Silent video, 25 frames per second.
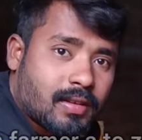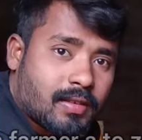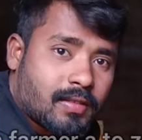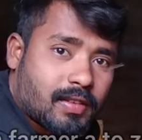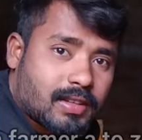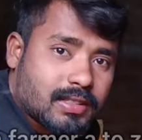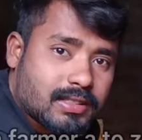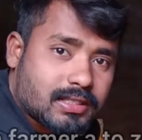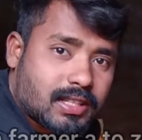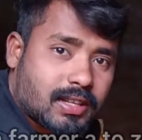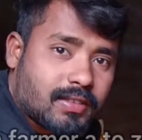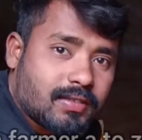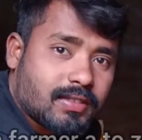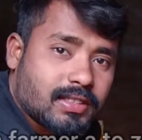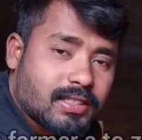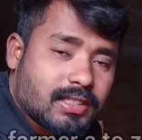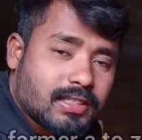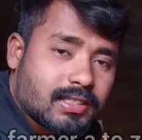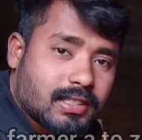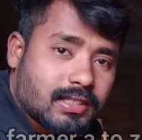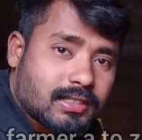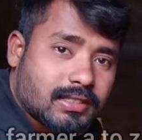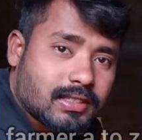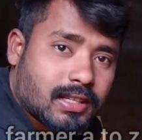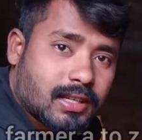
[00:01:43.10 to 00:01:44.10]
ఫస్ట్ టైం విజిట్
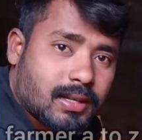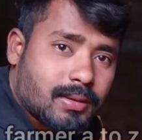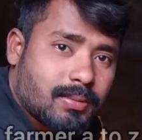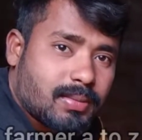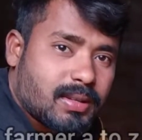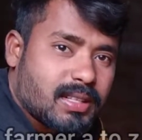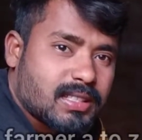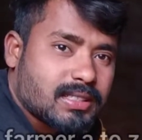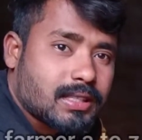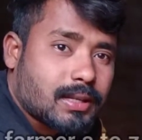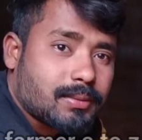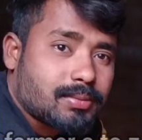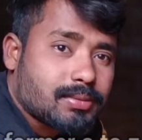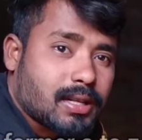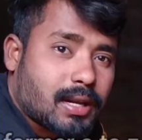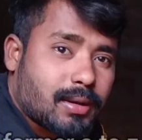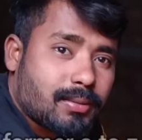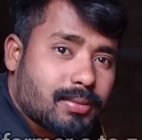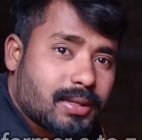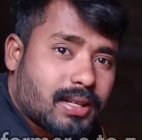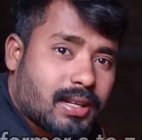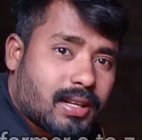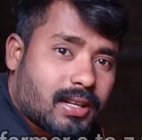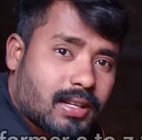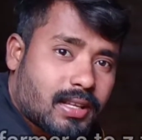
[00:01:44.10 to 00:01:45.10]
చేస్తే ప్లీజ్ సబ్స్క్రైబ్
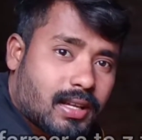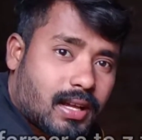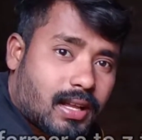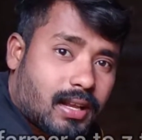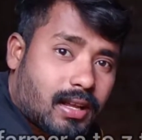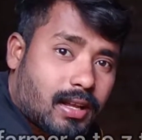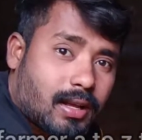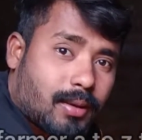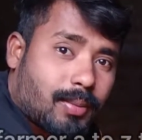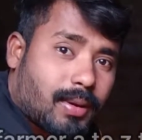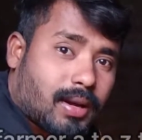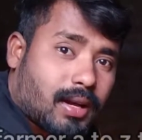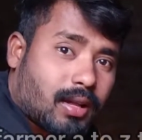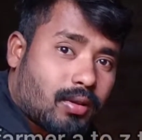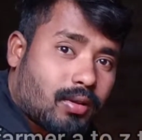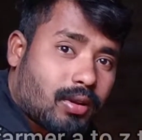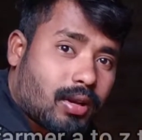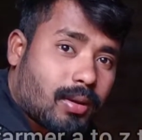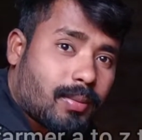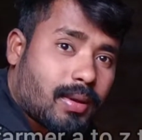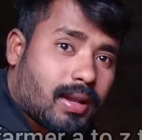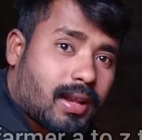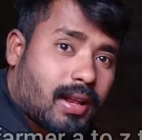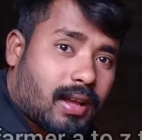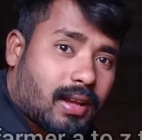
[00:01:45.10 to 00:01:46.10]
చేయండి అలాగే పక్కన ఉన్న
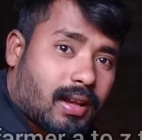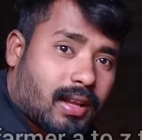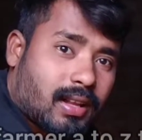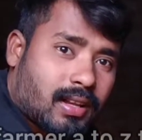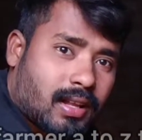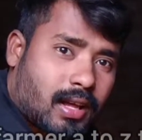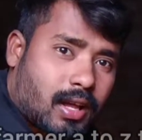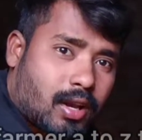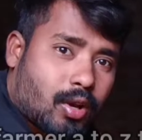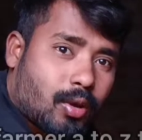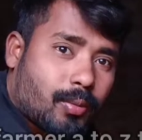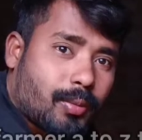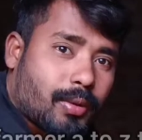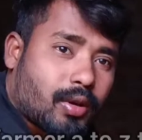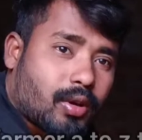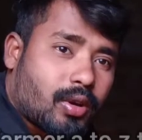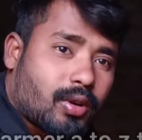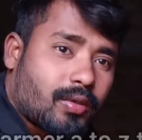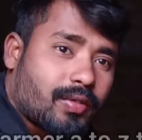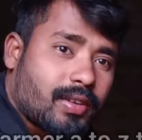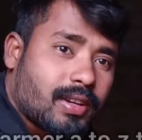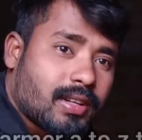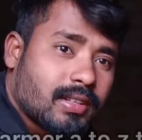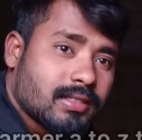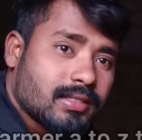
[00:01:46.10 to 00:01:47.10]
బెల్ ఐకాన్ని ఆన్లో
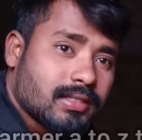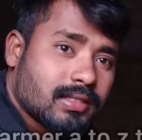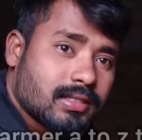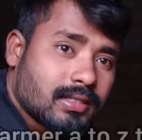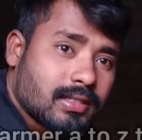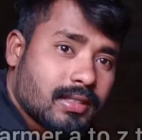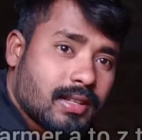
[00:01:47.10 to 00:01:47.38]
పెట్టుకోండి ఫ్రెండ్స్